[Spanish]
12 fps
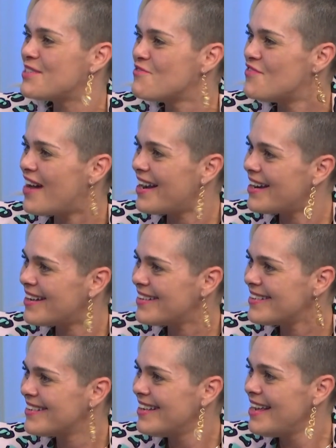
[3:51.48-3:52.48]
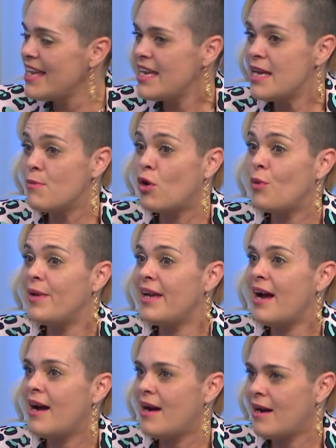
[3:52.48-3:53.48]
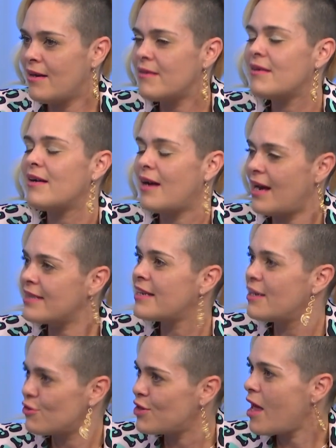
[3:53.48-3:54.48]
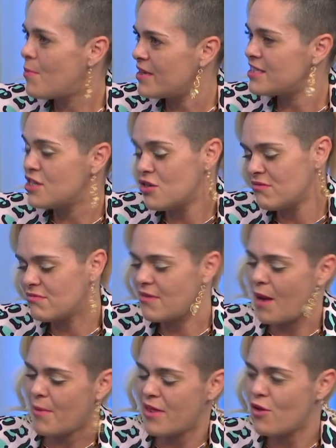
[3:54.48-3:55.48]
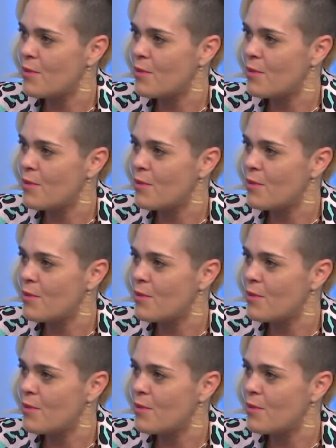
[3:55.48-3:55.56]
sin faena y volví a, tener otra depresión, una medio